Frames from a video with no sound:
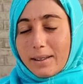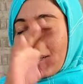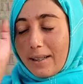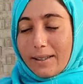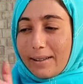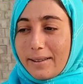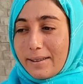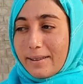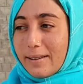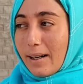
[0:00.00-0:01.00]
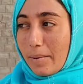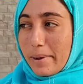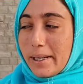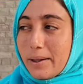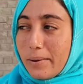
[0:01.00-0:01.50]
हाँ, हाँ। अभी
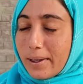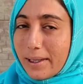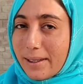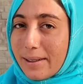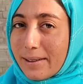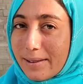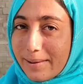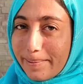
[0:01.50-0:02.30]
नहीं उठाते